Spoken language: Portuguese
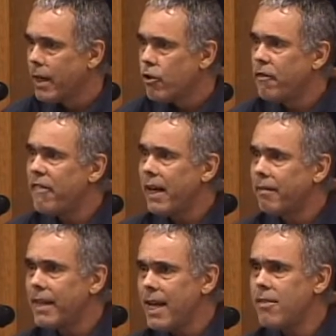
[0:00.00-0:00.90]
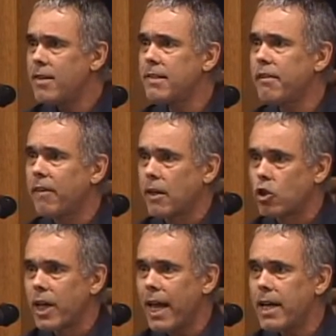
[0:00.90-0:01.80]
de vertentes
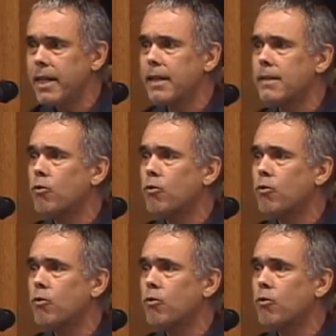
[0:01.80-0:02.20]
evangélicas,